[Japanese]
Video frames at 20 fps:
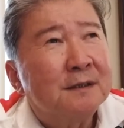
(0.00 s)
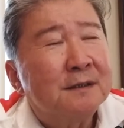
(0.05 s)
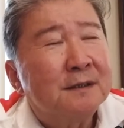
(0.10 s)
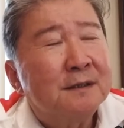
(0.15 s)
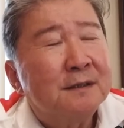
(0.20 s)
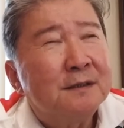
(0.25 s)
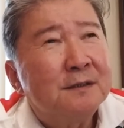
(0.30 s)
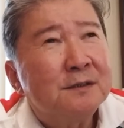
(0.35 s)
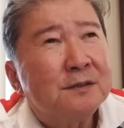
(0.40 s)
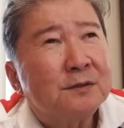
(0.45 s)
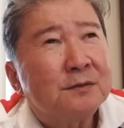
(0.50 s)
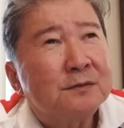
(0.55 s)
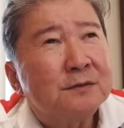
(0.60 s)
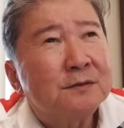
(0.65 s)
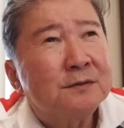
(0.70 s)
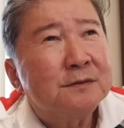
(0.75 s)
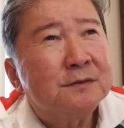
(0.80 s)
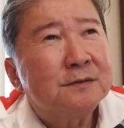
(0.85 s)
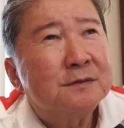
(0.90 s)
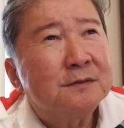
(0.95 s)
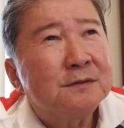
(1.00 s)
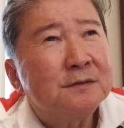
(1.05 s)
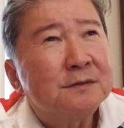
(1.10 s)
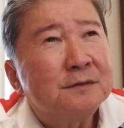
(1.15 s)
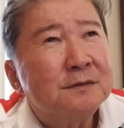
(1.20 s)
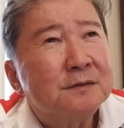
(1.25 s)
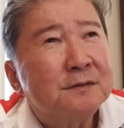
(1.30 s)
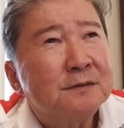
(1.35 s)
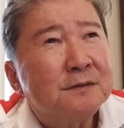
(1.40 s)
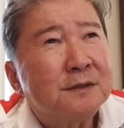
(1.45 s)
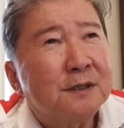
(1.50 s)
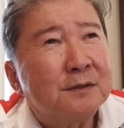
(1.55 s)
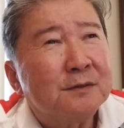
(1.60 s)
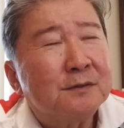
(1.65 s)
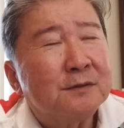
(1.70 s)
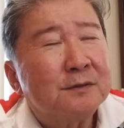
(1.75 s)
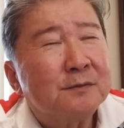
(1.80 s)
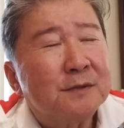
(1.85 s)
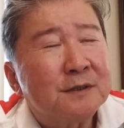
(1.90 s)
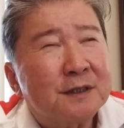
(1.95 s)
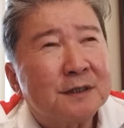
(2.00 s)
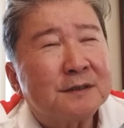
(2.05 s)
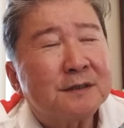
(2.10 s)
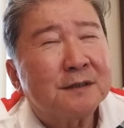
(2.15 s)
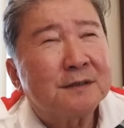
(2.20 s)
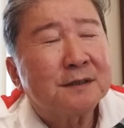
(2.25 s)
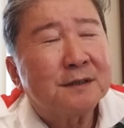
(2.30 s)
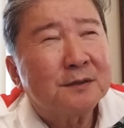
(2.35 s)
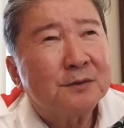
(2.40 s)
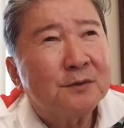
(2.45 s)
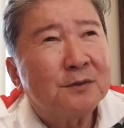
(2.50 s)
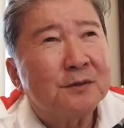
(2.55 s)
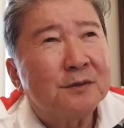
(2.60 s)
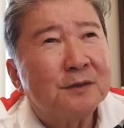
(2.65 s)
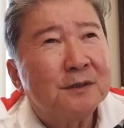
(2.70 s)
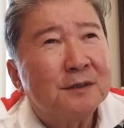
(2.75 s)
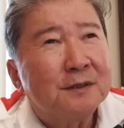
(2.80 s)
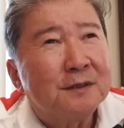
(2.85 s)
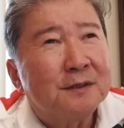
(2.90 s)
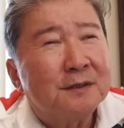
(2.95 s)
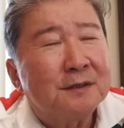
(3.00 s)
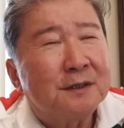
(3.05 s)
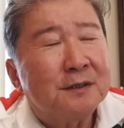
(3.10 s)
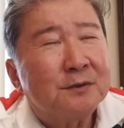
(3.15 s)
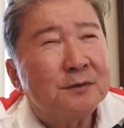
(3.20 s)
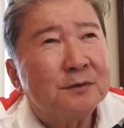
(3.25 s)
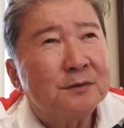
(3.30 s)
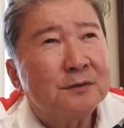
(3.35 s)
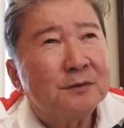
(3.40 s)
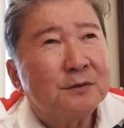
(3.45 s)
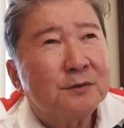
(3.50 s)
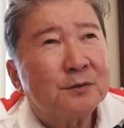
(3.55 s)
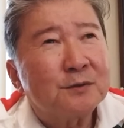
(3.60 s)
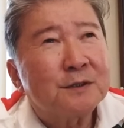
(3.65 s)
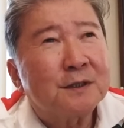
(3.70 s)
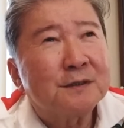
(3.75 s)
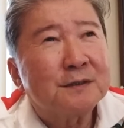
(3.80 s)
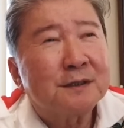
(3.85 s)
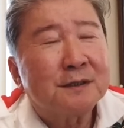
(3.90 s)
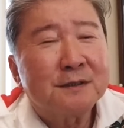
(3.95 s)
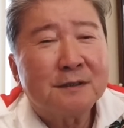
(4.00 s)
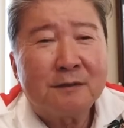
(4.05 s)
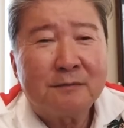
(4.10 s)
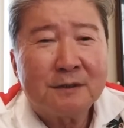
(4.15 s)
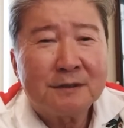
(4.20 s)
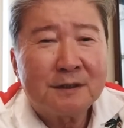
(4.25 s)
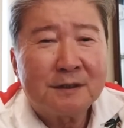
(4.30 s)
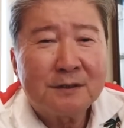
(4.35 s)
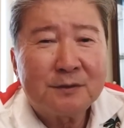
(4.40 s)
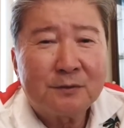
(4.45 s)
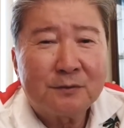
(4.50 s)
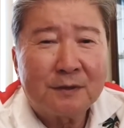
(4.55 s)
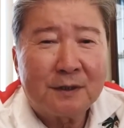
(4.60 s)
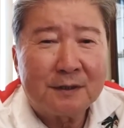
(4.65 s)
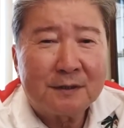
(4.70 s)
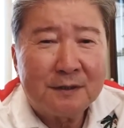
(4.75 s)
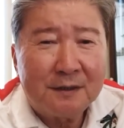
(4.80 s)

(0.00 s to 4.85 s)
で、飲食店を目指したんだけど、結局不動産屋さんに騙されそうになっ